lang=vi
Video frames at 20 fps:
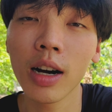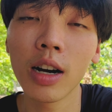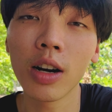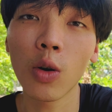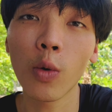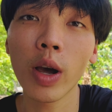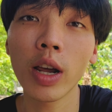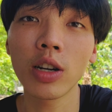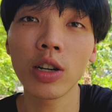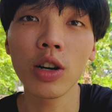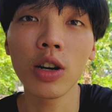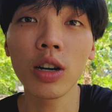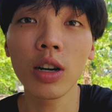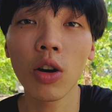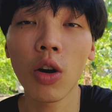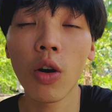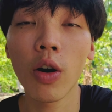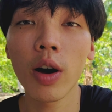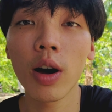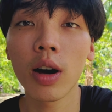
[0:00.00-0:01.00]
ở quê
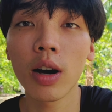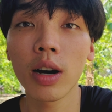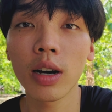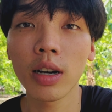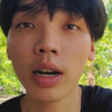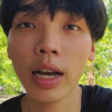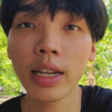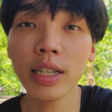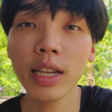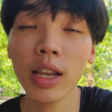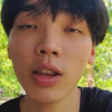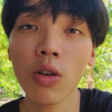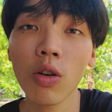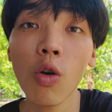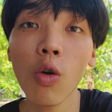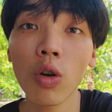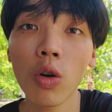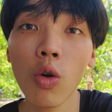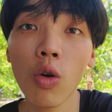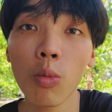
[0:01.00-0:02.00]
Sơn nó cái dịch
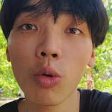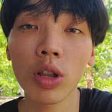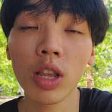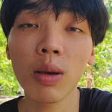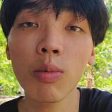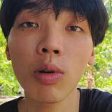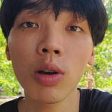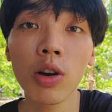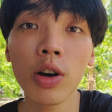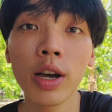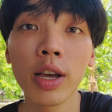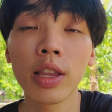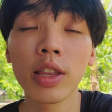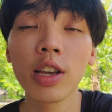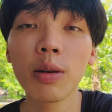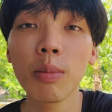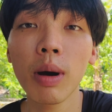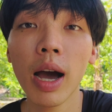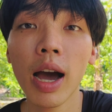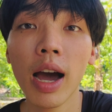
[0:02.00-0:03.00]
nó ổn ổn một tí mọi người
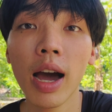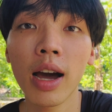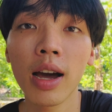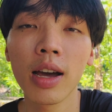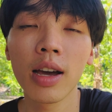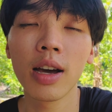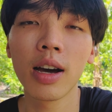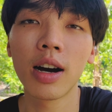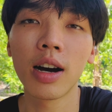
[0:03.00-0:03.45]
Nhưng mà